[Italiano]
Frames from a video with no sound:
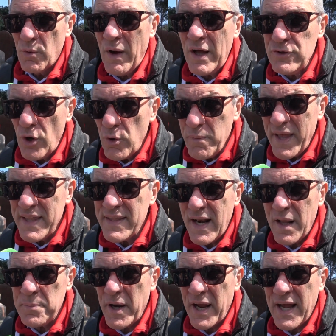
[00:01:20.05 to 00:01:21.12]
quando aumenta
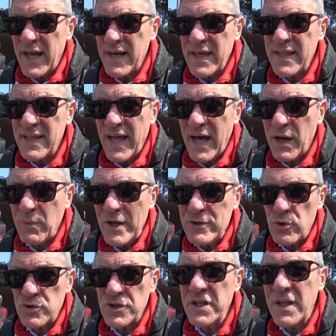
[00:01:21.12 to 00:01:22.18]
la precarietà,
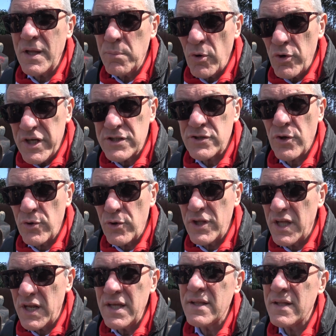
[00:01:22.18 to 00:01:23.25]
quando si indeboliscono
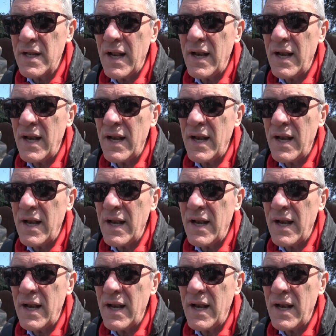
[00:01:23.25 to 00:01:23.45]
i diritti